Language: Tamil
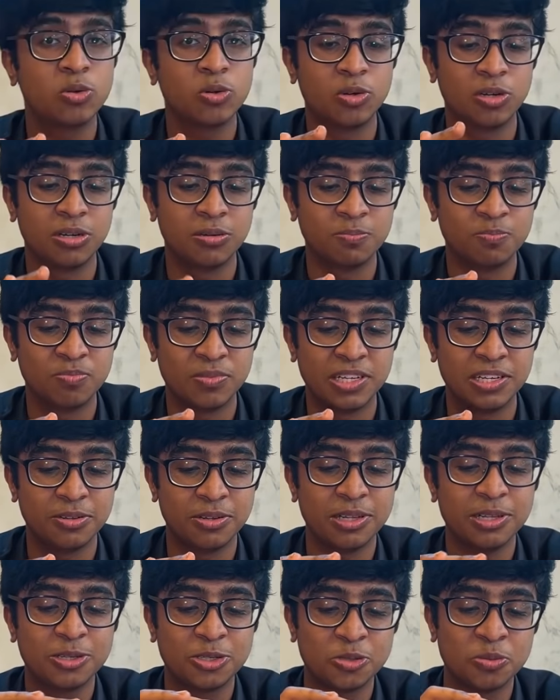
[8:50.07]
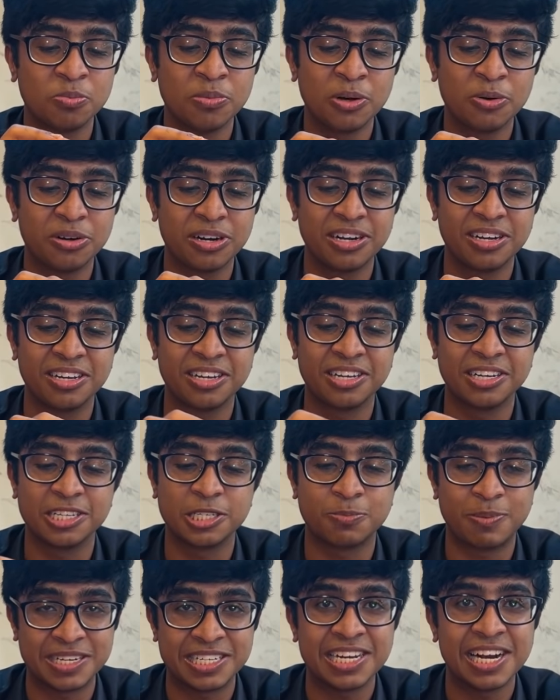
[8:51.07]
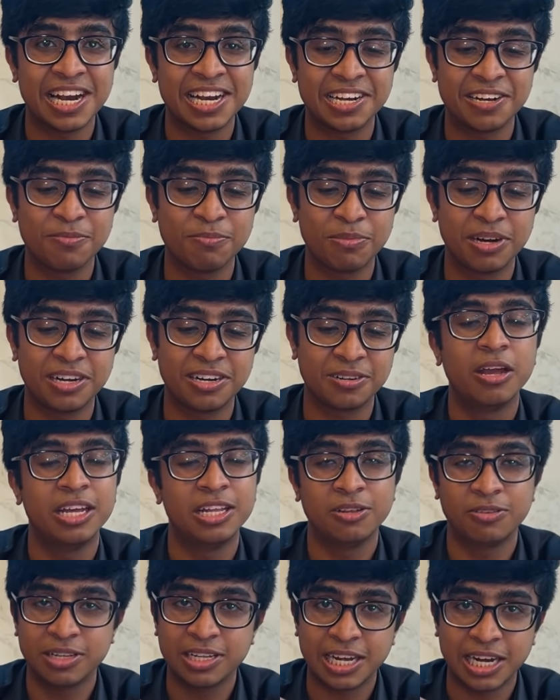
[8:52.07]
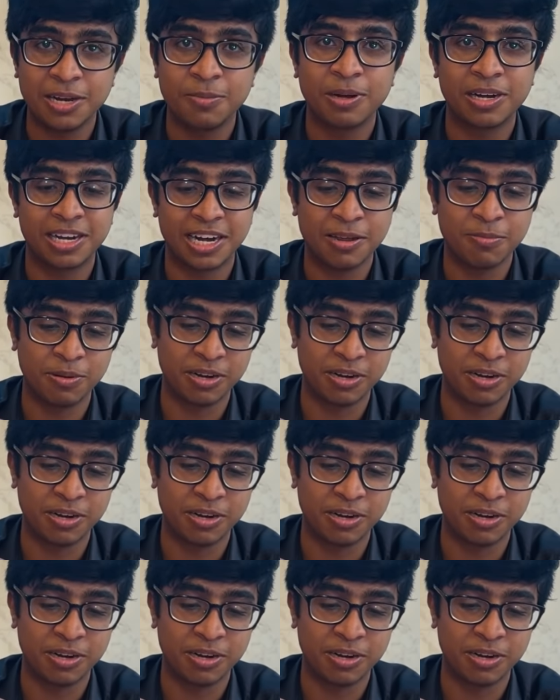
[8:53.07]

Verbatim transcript: டூ குட் இது வந்து சும்மா ஒரு ஸ்பெஷல் ஐட்டம் பட் இது வந்து கண்டிப்பாக ட்ரை